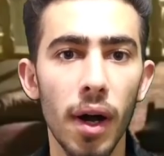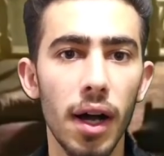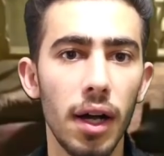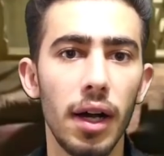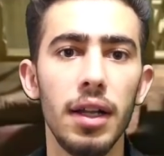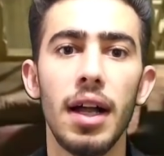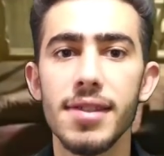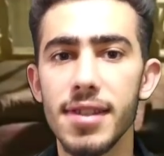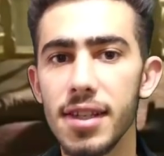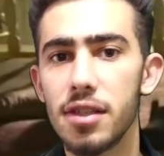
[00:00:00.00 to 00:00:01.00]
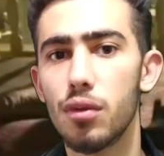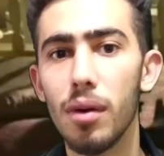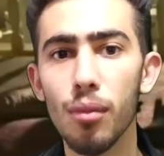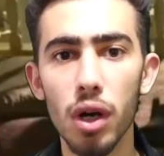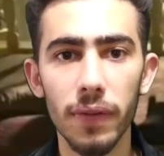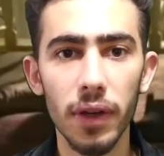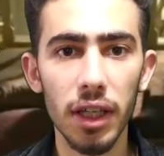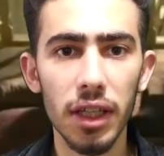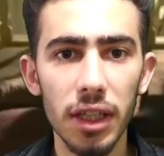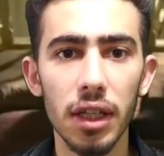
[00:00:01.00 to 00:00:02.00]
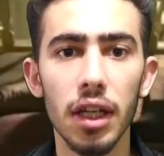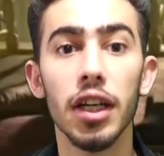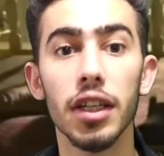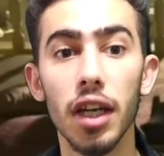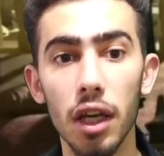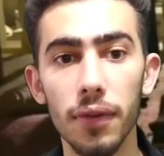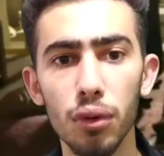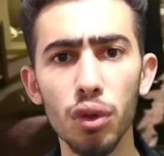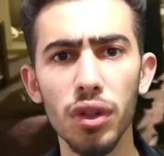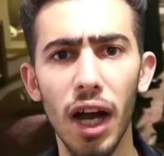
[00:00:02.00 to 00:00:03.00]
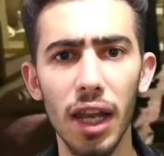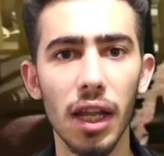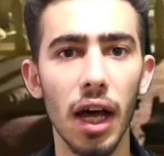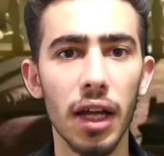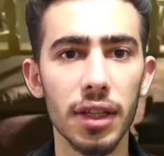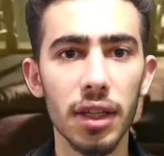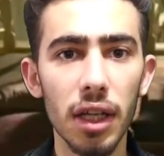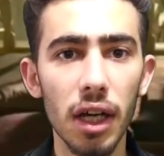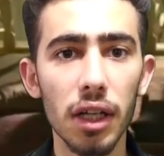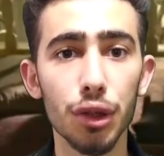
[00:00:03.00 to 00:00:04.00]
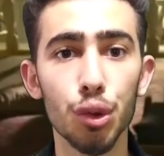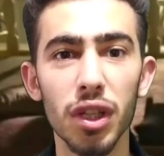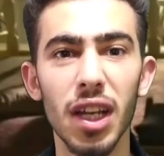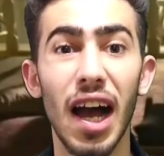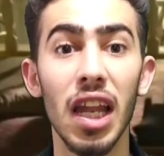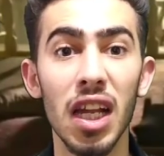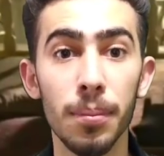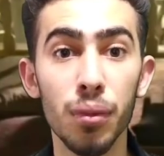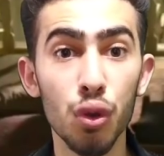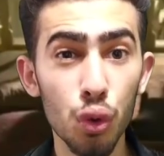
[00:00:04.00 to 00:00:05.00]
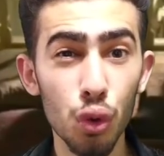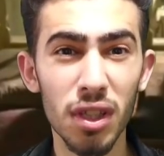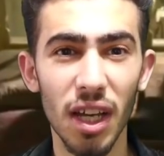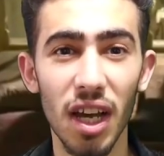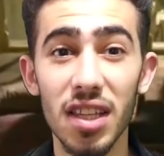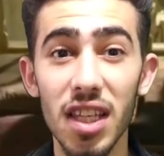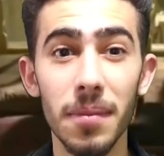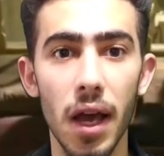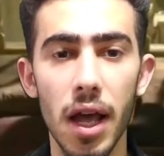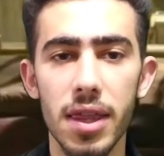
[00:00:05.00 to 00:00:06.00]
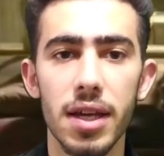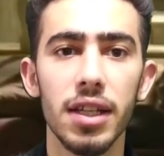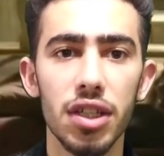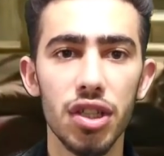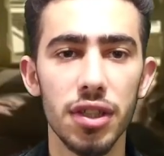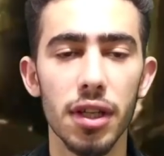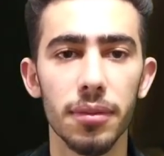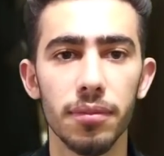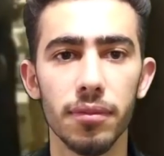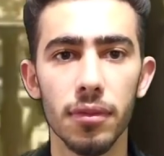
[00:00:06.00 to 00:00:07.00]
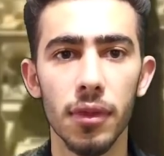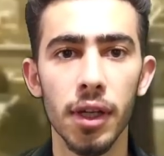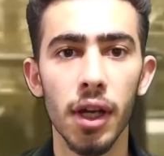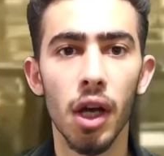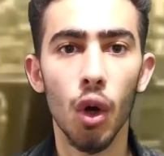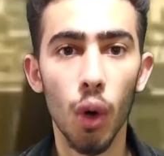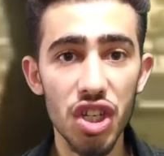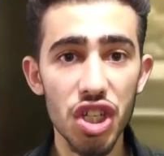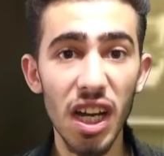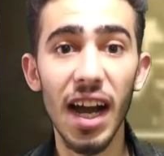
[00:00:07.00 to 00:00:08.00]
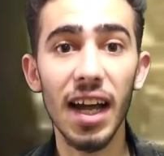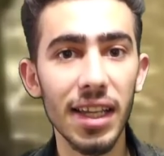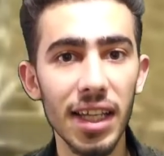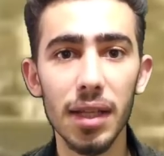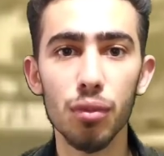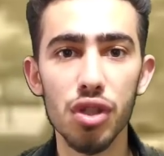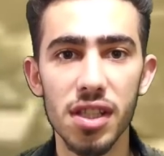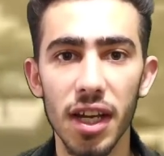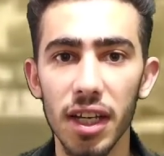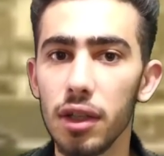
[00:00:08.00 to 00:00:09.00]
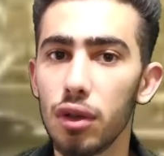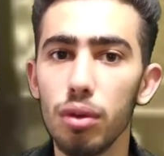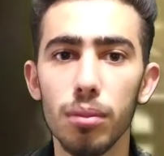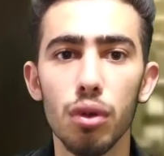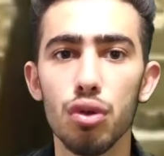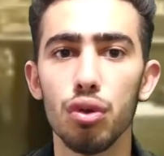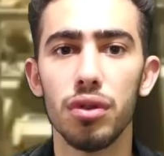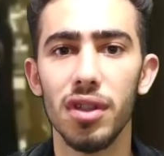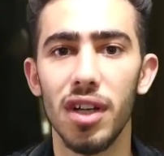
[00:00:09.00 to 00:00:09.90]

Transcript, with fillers: والعزيز ومرافقيه يقفون على الأطلال تطل على بيوت قديمة أثرية جداً وهالشيء حاليا مستحيل يكون موجود